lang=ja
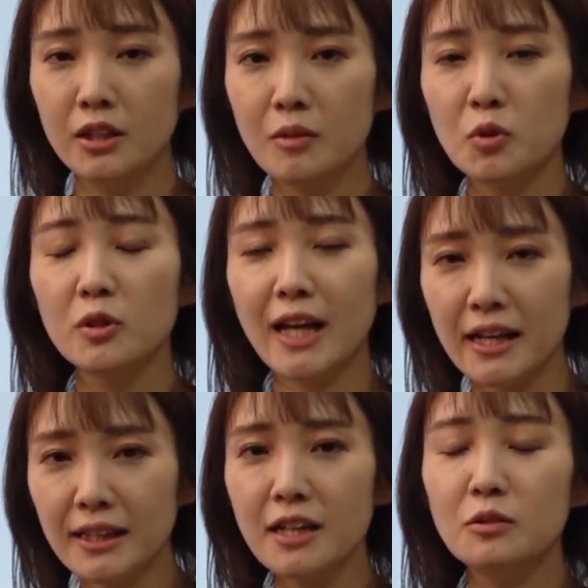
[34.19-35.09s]
でも、
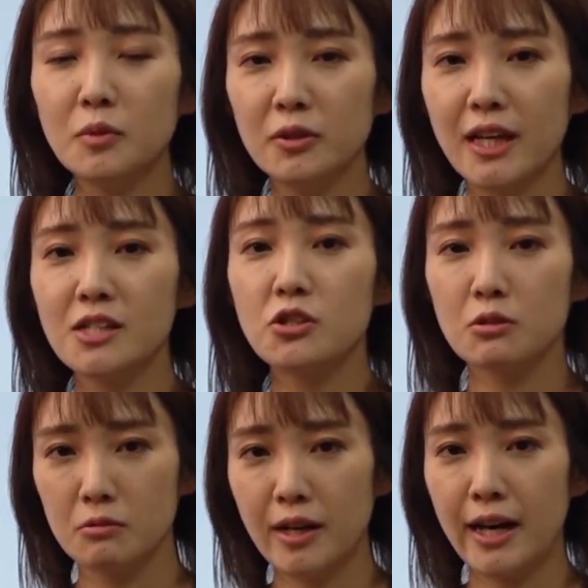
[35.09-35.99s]
大体の問題
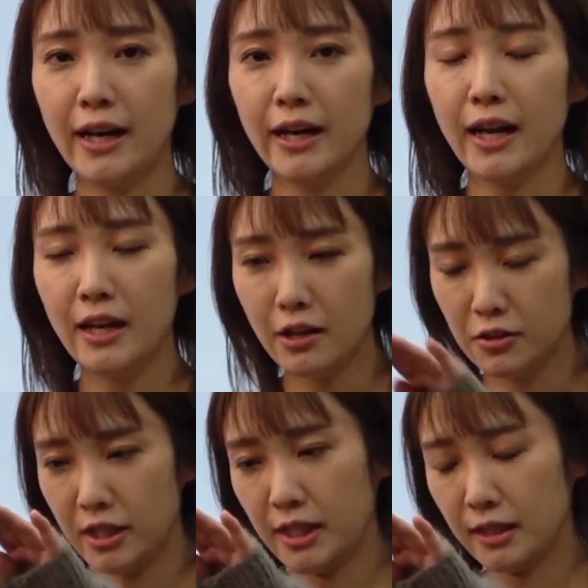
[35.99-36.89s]
集は、
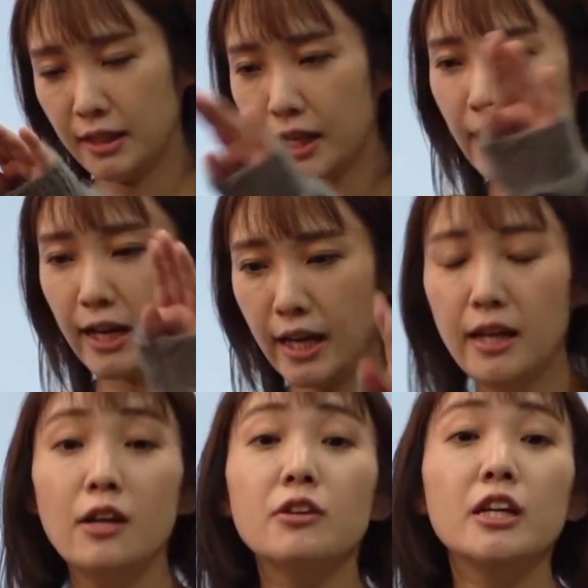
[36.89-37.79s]
エネルギーだったら、
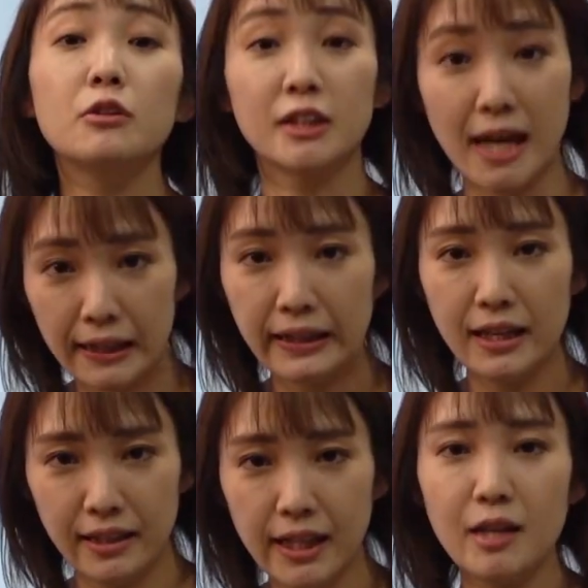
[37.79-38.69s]
エネルギーの単
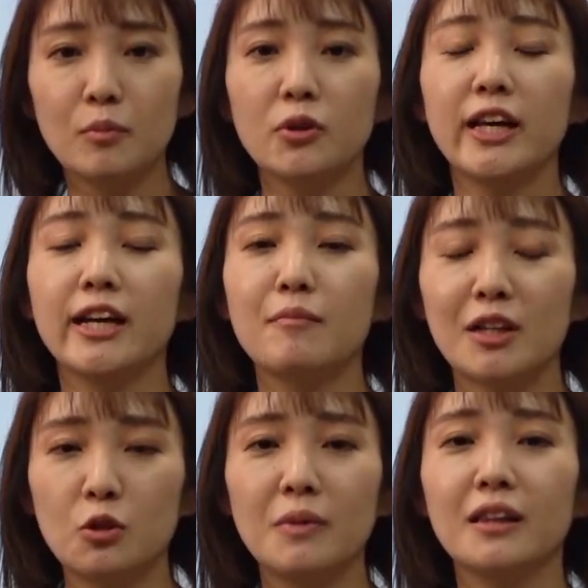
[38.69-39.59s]
元で問題がま
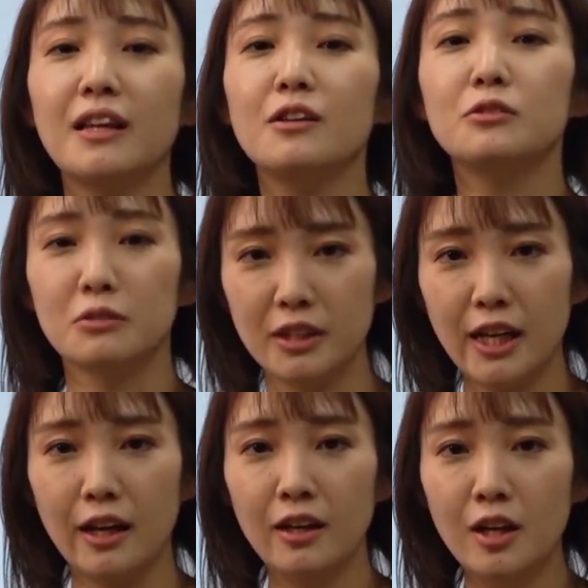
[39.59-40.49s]
とまっているの
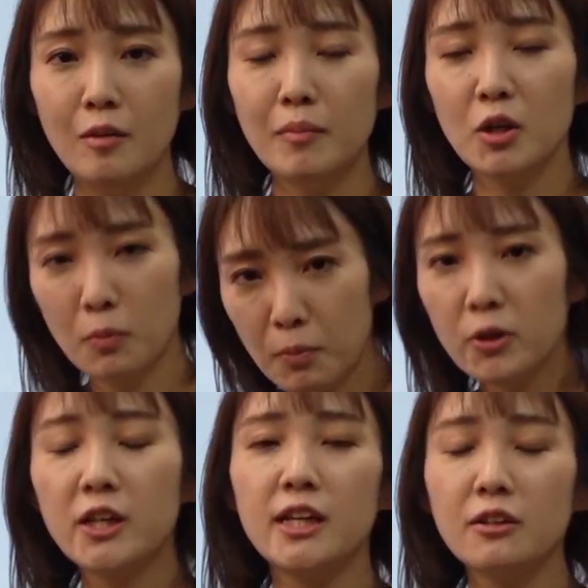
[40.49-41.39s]
で、まあ、よっぽ
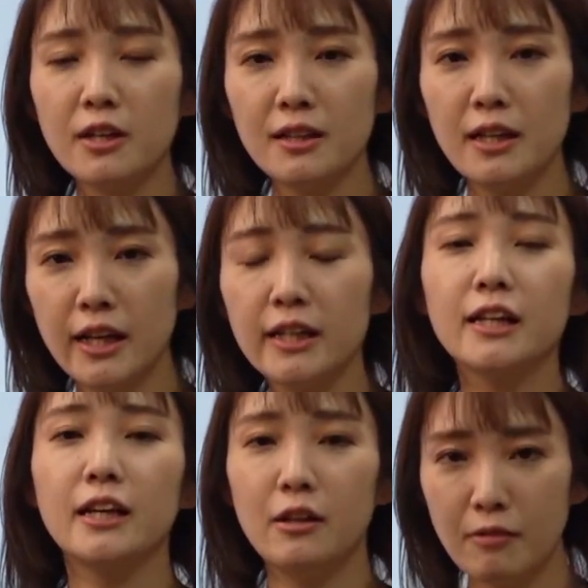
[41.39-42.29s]
どひねくれてない
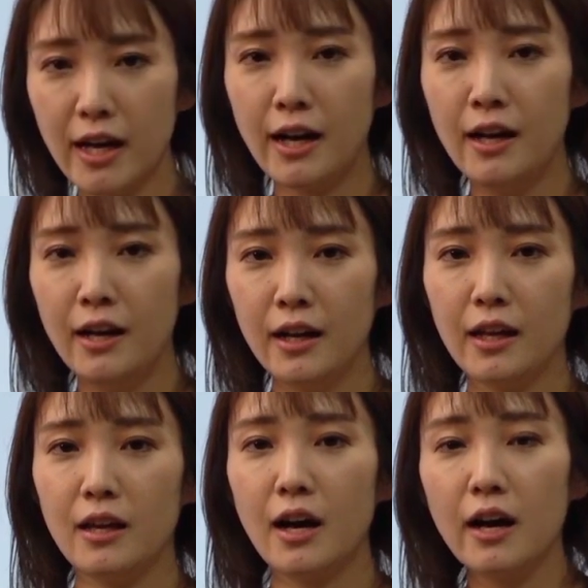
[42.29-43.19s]
限りは、
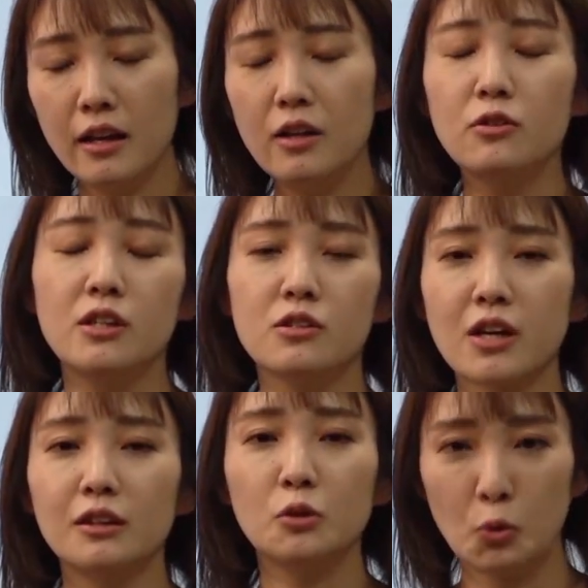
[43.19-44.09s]
えー、あ、エネルギー
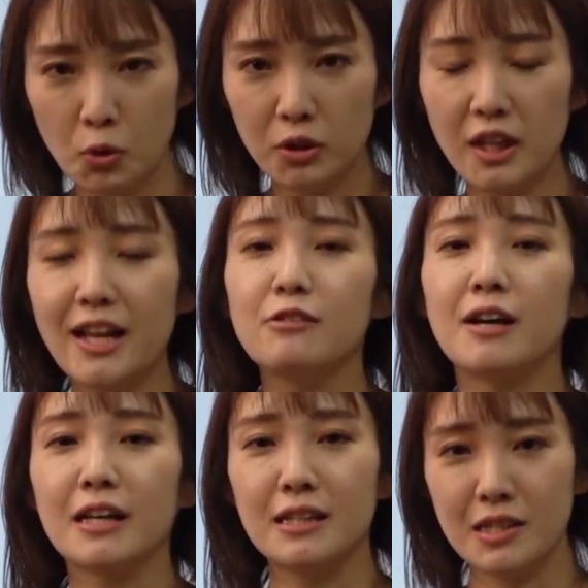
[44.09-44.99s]
使ってとこってなるわ
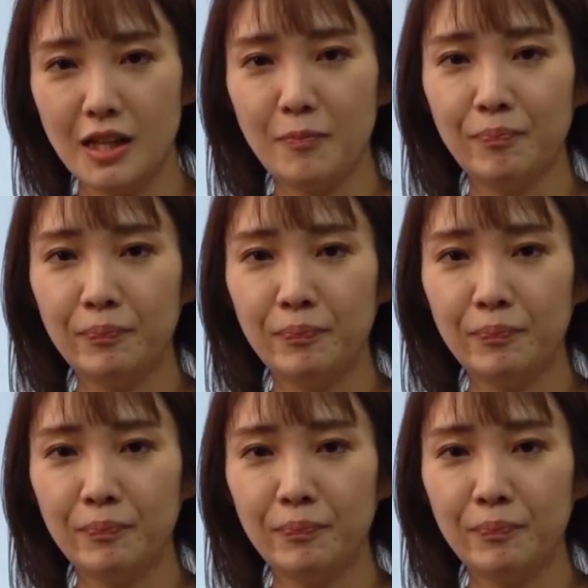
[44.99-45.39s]
けですね。